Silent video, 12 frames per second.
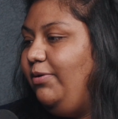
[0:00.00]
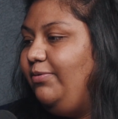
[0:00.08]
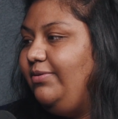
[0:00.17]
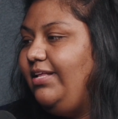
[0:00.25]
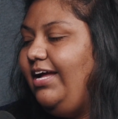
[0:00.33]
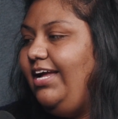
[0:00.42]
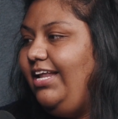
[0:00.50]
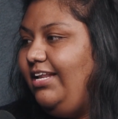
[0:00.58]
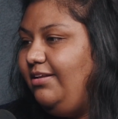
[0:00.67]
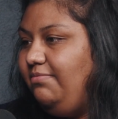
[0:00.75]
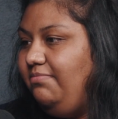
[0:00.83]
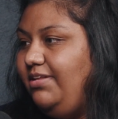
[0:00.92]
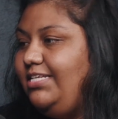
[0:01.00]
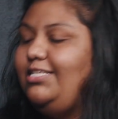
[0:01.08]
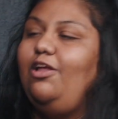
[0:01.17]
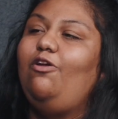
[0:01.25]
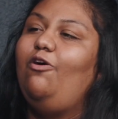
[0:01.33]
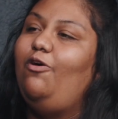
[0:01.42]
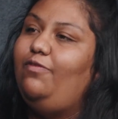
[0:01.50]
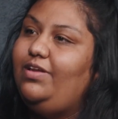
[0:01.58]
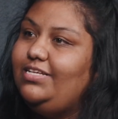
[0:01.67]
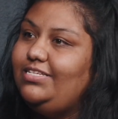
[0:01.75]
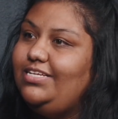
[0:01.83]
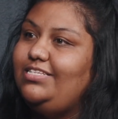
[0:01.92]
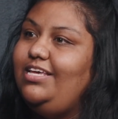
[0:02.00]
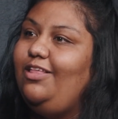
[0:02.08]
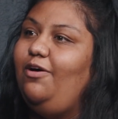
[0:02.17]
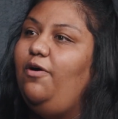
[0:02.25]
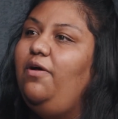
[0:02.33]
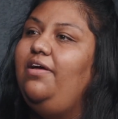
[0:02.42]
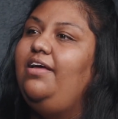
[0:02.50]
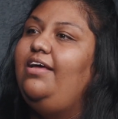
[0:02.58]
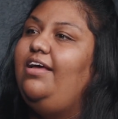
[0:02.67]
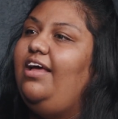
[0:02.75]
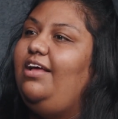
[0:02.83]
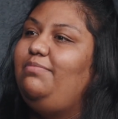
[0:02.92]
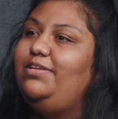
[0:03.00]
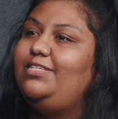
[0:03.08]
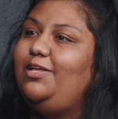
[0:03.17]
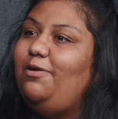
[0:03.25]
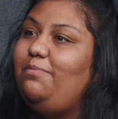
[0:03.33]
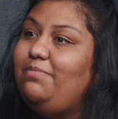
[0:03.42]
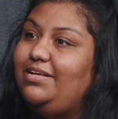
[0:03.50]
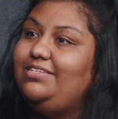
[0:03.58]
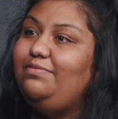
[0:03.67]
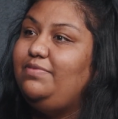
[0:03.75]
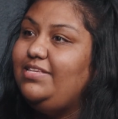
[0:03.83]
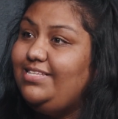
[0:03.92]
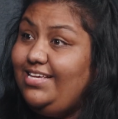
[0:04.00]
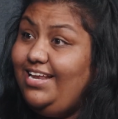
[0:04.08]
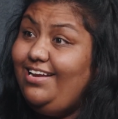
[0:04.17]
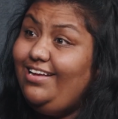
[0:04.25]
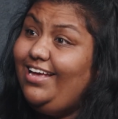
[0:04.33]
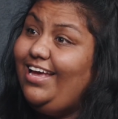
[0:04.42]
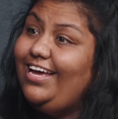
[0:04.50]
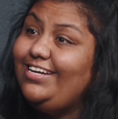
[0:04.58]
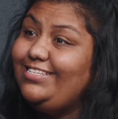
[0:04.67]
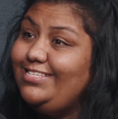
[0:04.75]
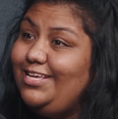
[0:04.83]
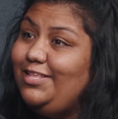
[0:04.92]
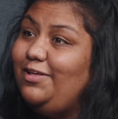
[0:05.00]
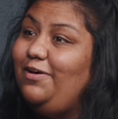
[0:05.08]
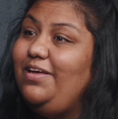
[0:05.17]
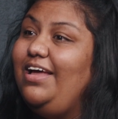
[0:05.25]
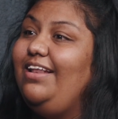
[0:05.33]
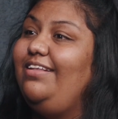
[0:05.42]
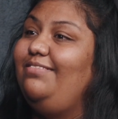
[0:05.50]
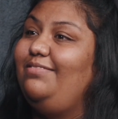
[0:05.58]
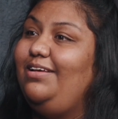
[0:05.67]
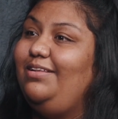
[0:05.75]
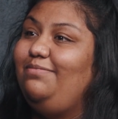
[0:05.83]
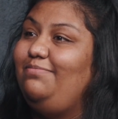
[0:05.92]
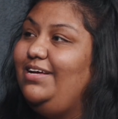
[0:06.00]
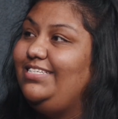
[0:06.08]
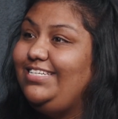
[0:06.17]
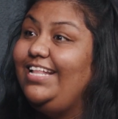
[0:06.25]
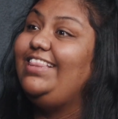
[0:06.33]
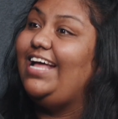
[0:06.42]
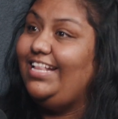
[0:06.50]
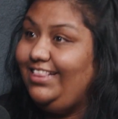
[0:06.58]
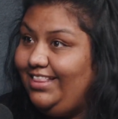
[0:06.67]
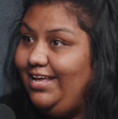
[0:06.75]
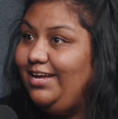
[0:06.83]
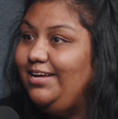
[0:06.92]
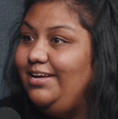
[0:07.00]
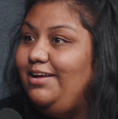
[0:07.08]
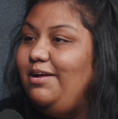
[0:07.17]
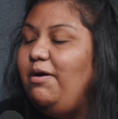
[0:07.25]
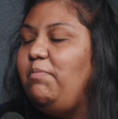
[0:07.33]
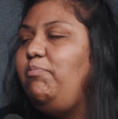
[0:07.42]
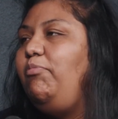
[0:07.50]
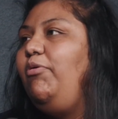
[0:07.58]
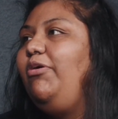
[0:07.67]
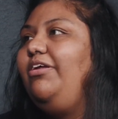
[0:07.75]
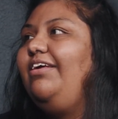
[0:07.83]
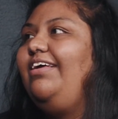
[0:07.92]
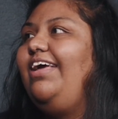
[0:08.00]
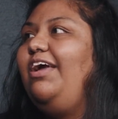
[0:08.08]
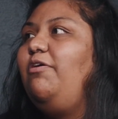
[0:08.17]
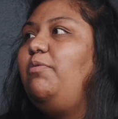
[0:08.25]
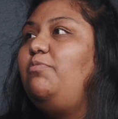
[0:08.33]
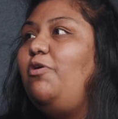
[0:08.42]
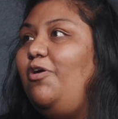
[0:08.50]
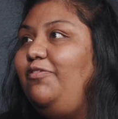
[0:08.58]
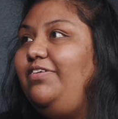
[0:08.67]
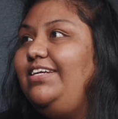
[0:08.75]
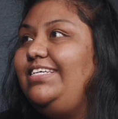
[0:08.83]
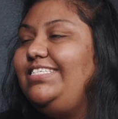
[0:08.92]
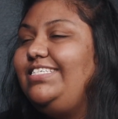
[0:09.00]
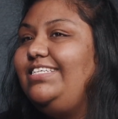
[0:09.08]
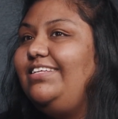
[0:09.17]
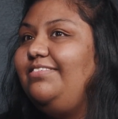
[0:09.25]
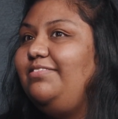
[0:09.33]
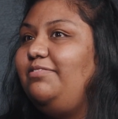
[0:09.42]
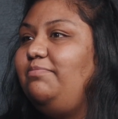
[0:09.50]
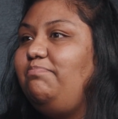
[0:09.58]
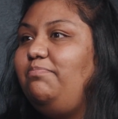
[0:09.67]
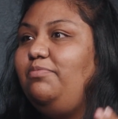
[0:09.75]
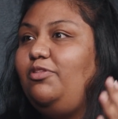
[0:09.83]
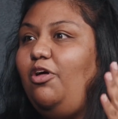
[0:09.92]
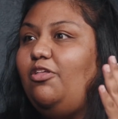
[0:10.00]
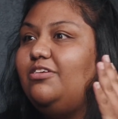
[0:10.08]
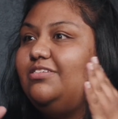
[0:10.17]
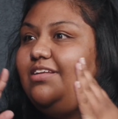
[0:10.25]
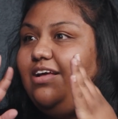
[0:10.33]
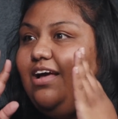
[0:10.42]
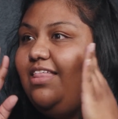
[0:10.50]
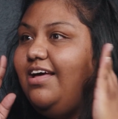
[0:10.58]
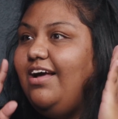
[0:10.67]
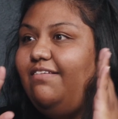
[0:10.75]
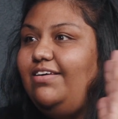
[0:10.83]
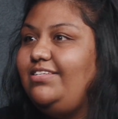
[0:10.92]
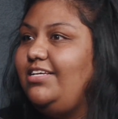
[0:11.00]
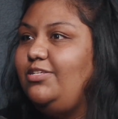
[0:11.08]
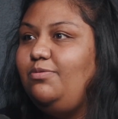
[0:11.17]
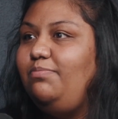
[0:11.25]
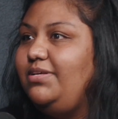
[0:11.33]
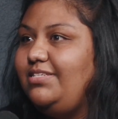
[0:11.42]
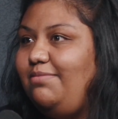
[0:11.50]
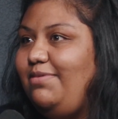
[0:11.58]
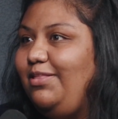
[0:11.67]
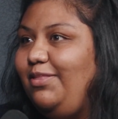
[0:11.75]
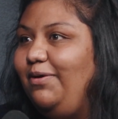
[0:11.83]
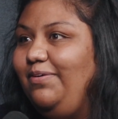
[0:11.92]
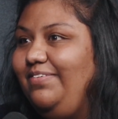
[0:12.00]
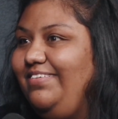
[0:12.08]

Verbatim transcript: pregunta, el Ministerio de los Jóvenes ha sido el ministerio más difícil que he ejercido y el más retante, porque como jóvenes todos, cada cabeza es un pensamiento.